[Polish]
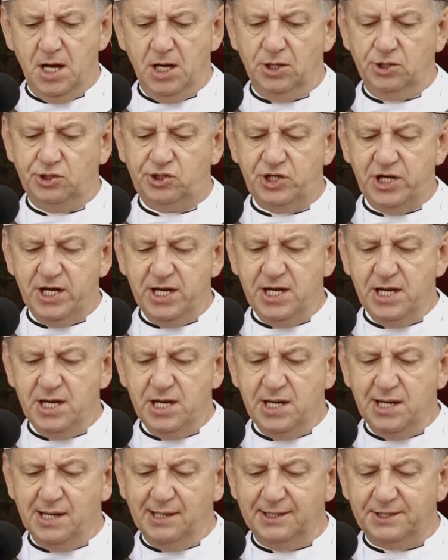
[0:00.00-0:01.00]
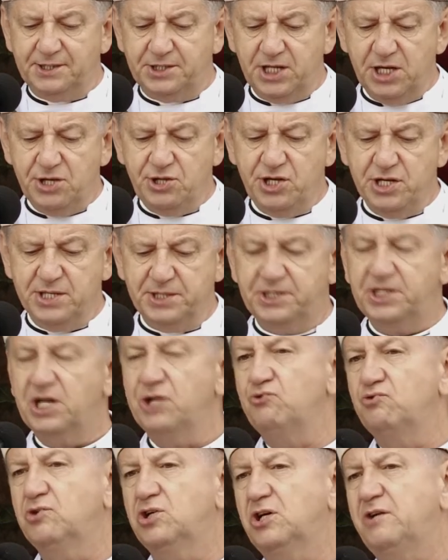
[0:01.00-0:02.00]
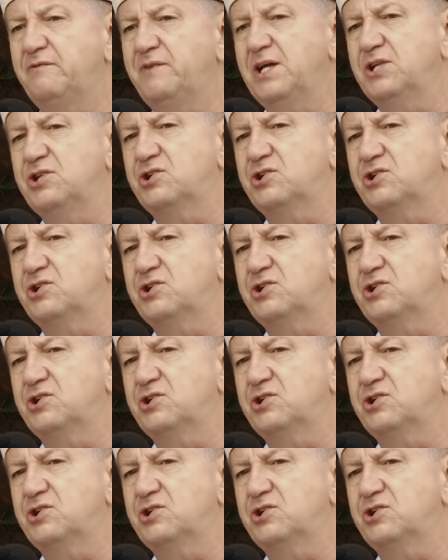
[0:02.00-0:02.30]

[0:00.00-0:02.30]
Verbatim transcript: że chce się zredukować